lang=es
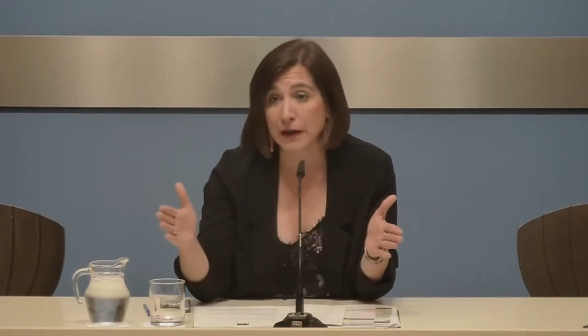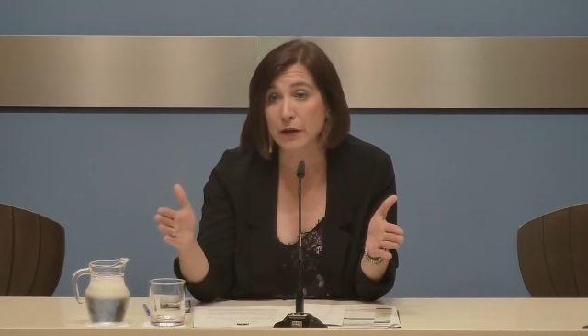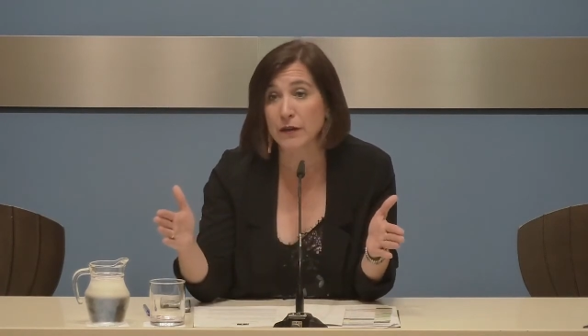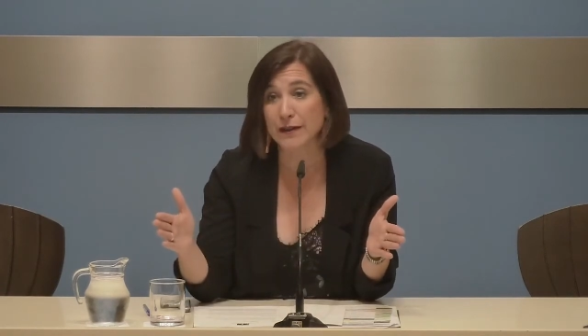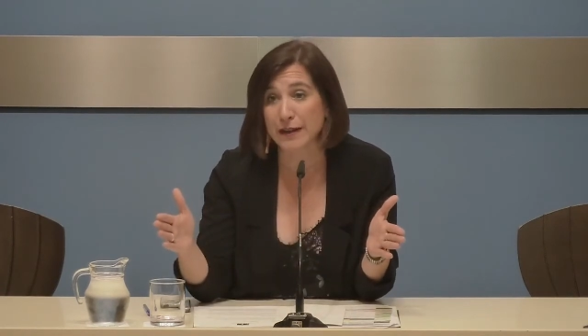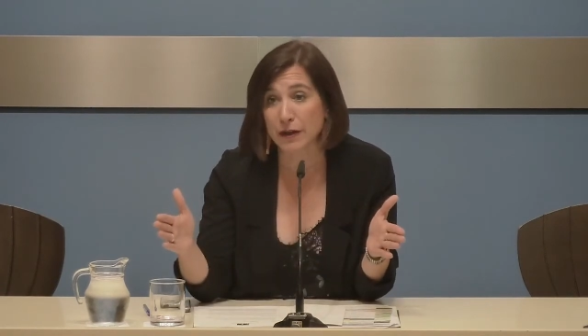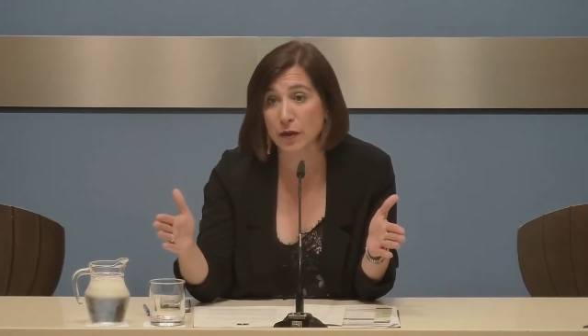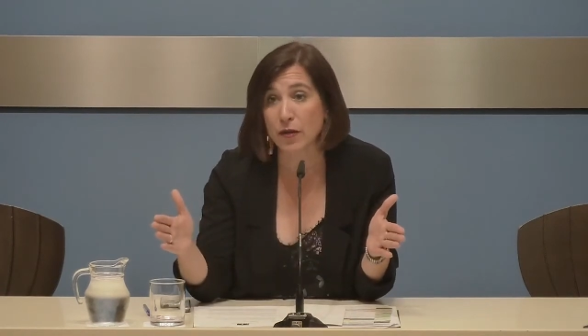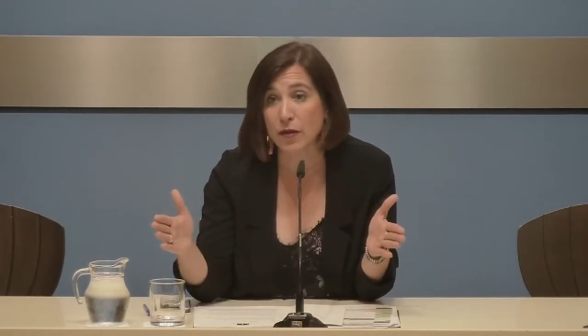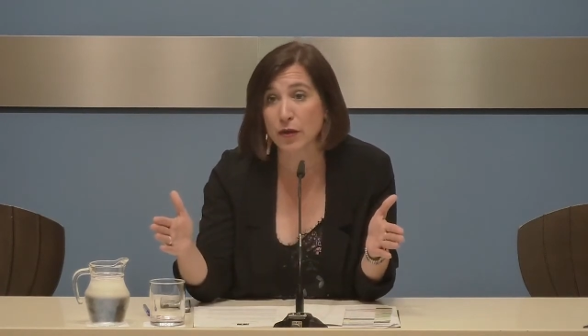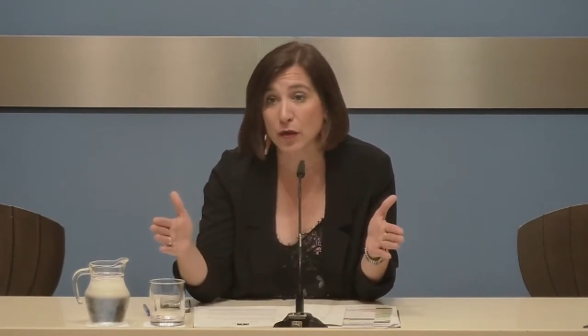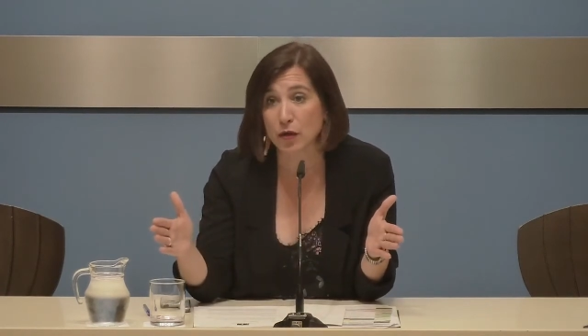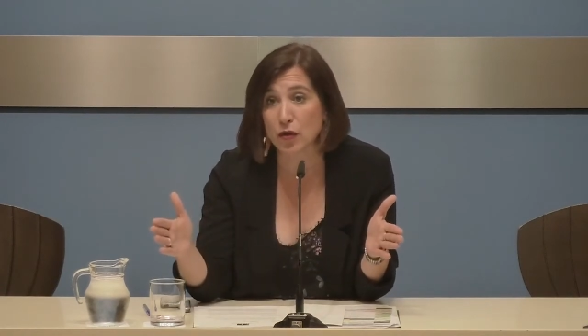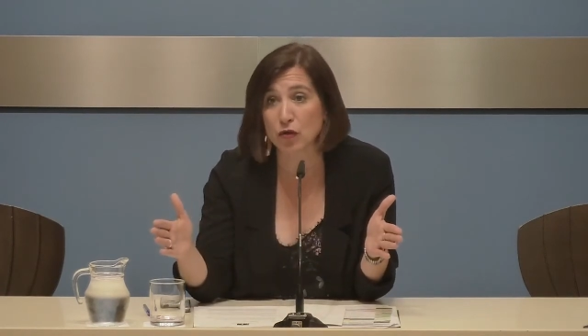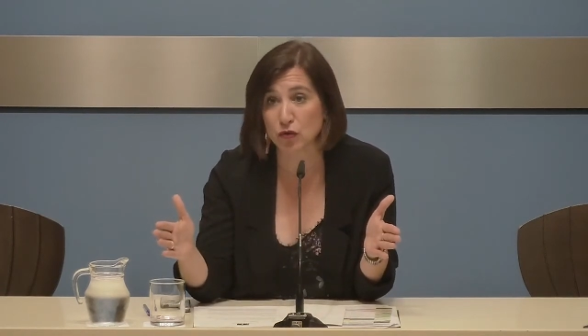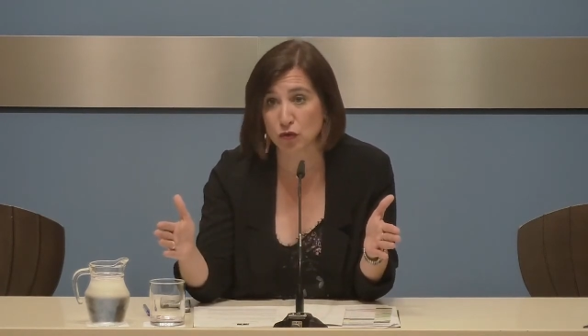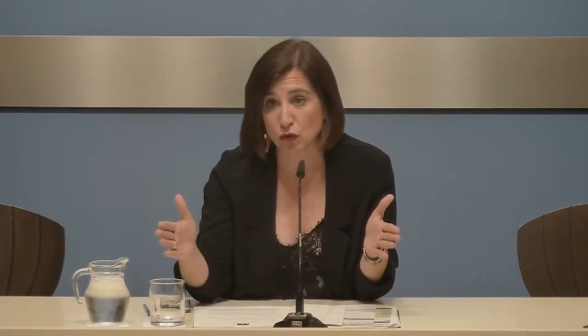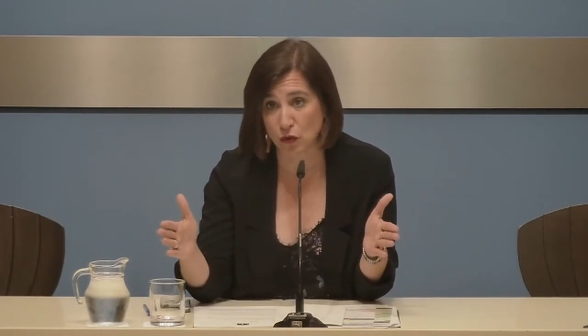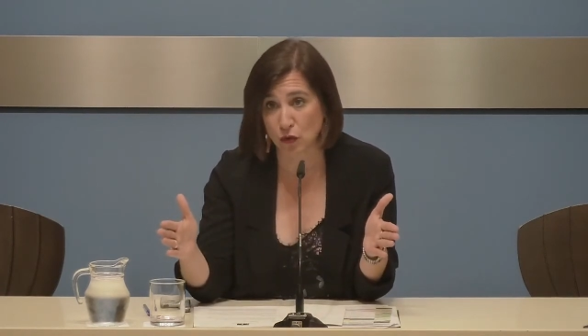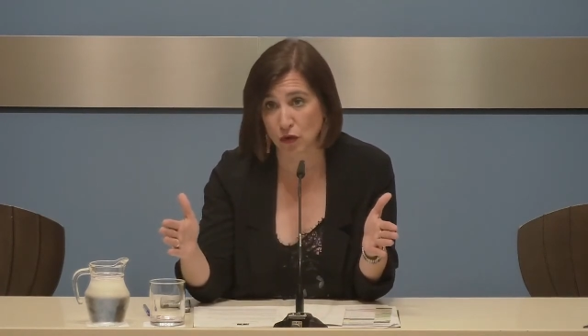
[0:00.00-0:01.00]
de ocio
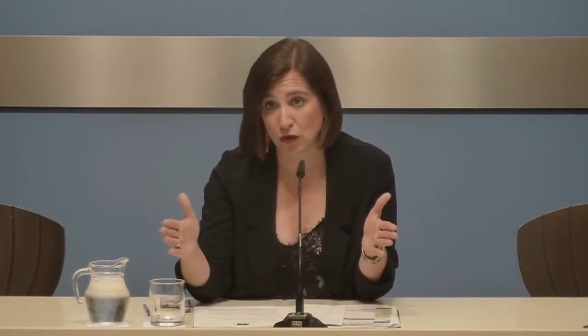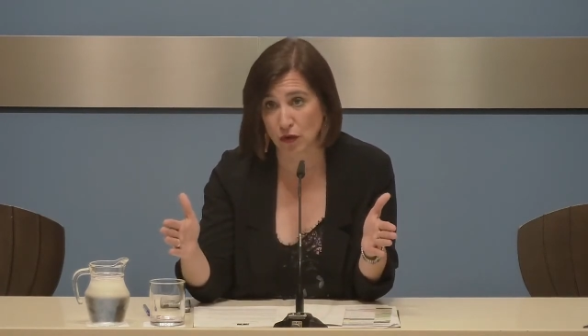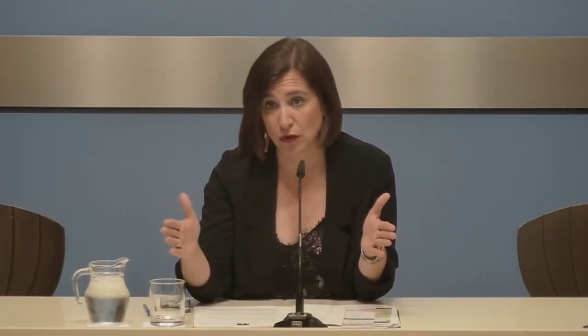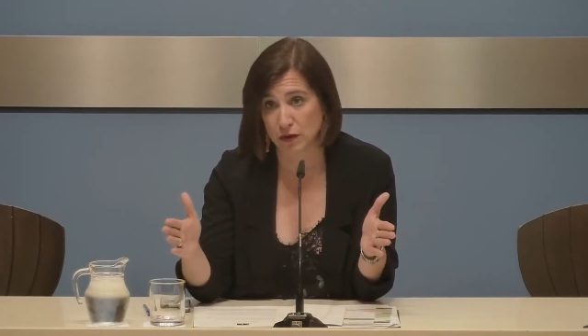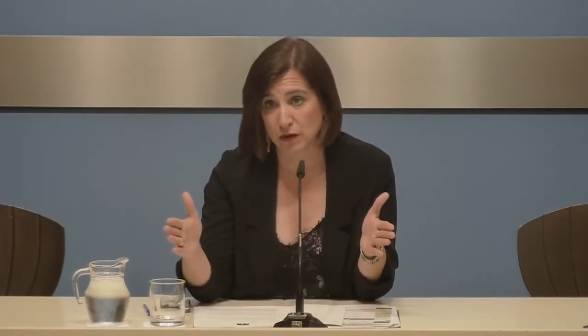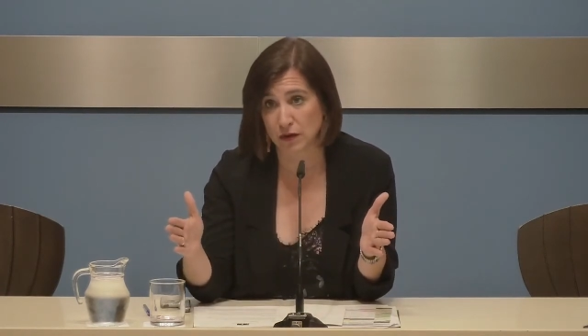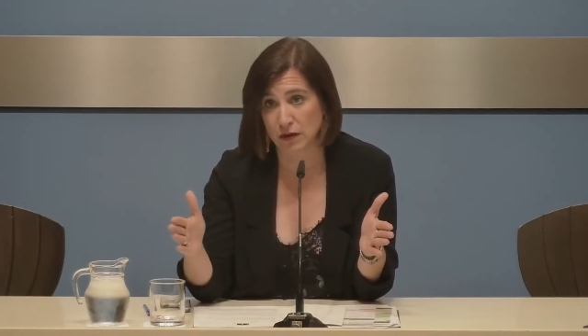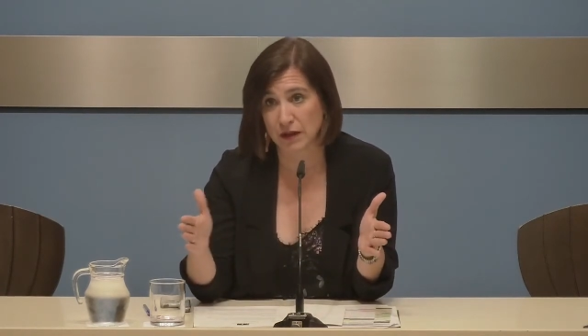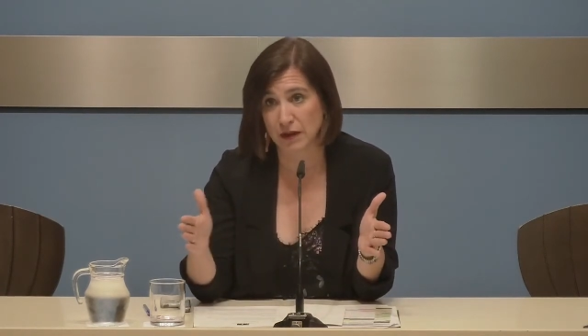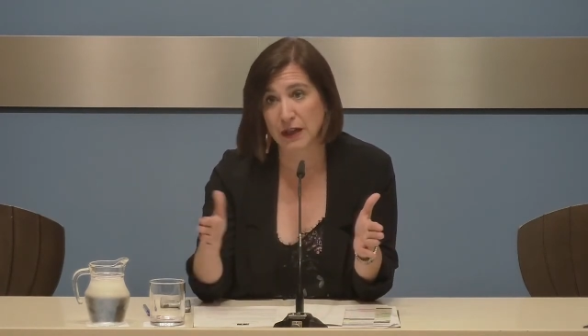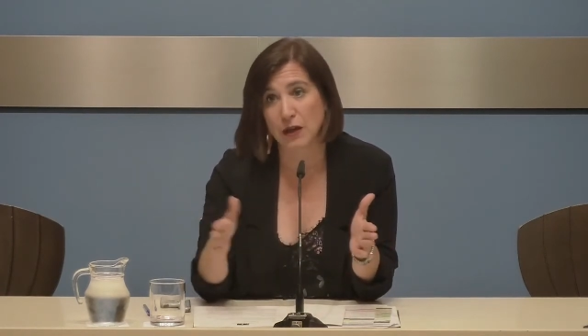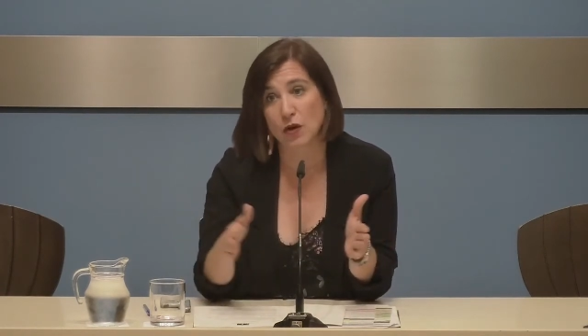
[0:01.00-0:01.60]
nocturno y